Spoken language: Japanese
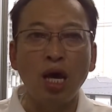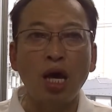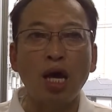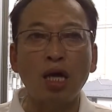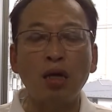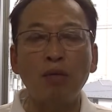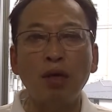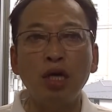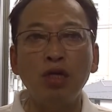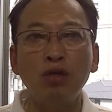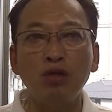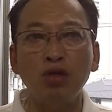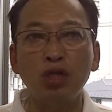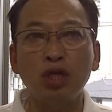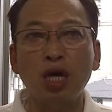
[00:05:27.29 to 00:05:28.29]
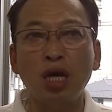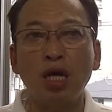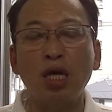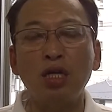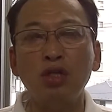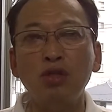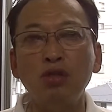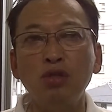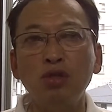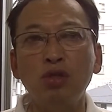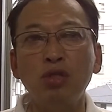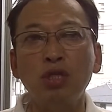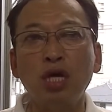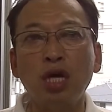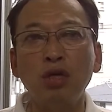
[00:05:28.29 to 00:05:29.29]
墓参りの時間墓掃除の
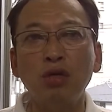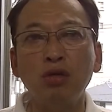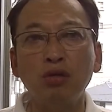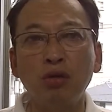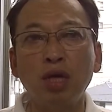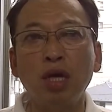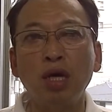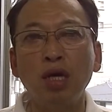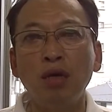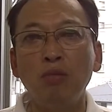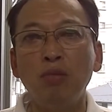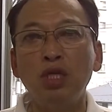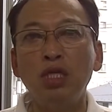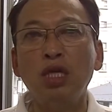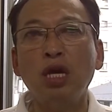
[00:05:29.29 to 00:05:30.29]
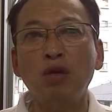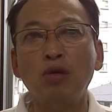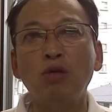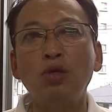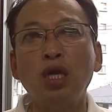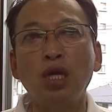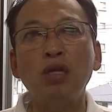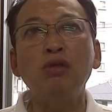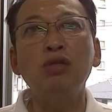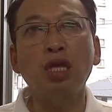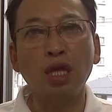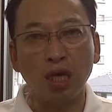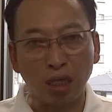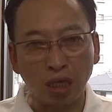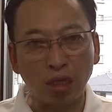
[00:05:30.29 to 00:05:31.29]
時間いうのは短くこうできるん
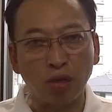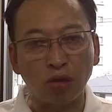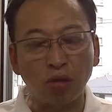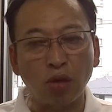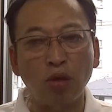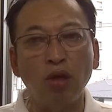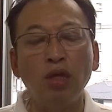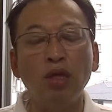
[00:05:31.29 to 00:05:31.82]
じゃないかなと。